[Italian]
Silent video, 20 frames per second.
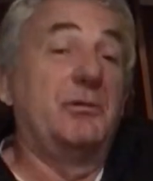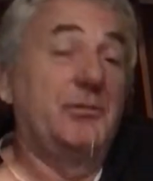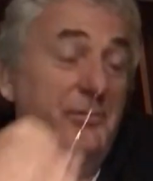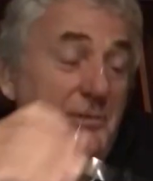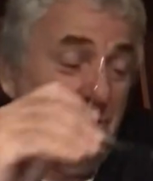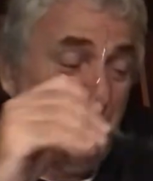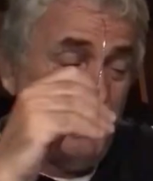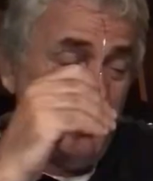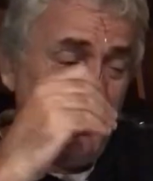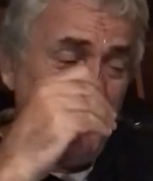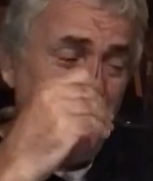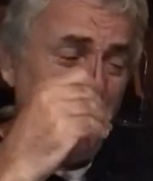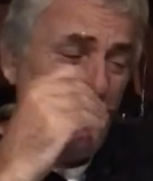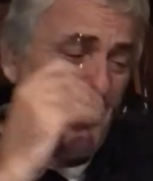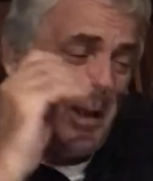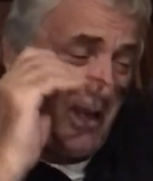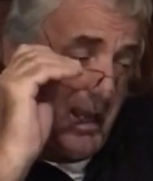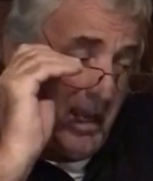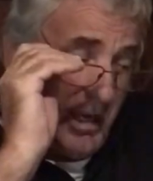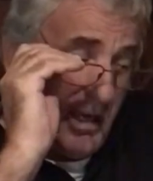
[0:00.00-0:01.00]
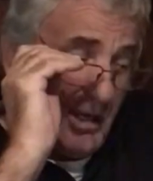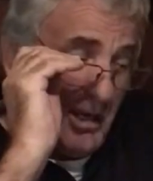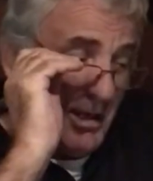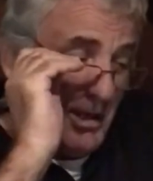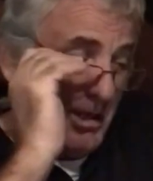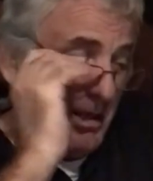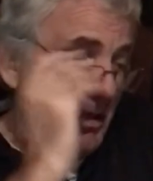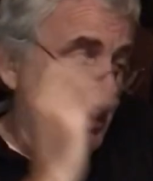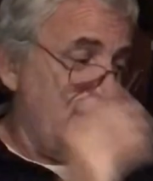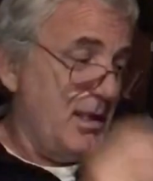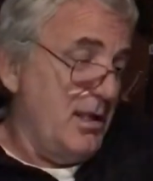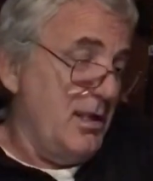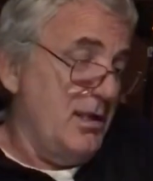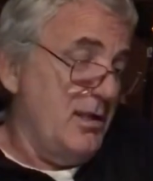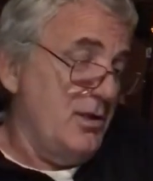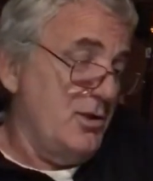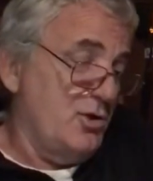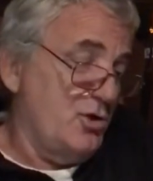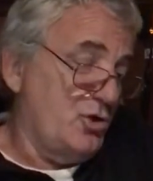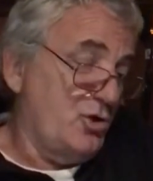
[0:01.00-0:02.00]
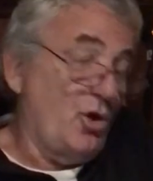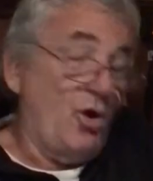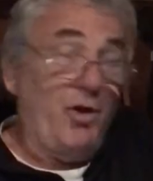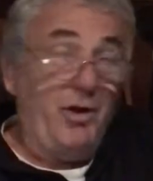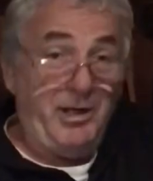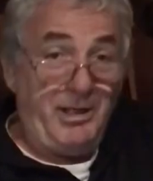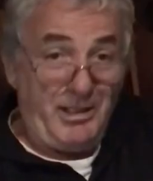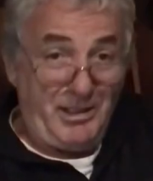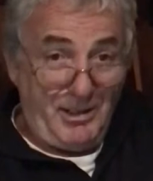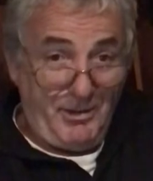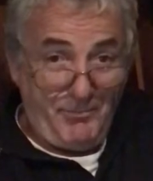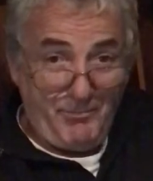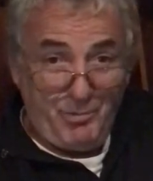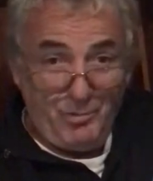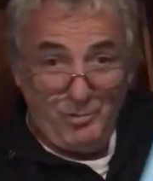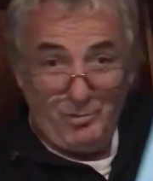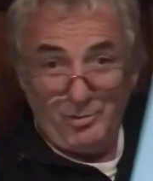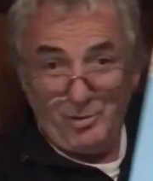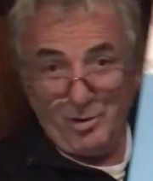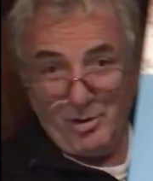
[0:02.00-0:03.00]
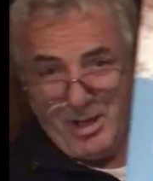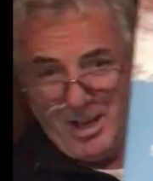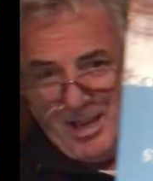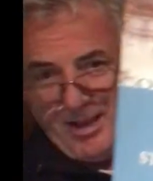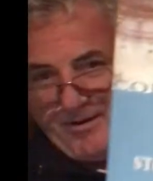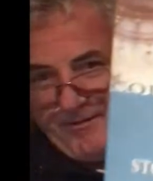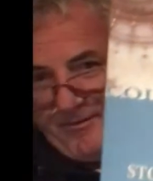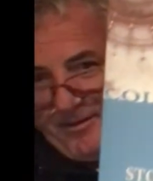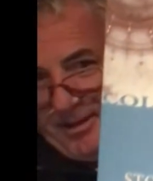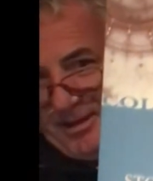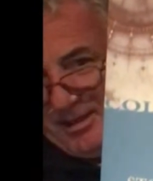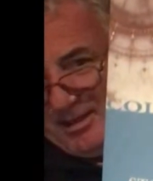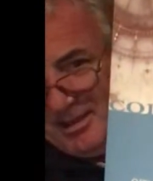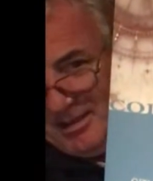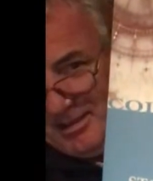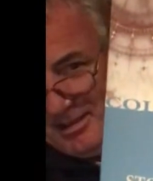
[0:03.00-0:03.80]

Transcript: Questo libro che è Storia del punto nave,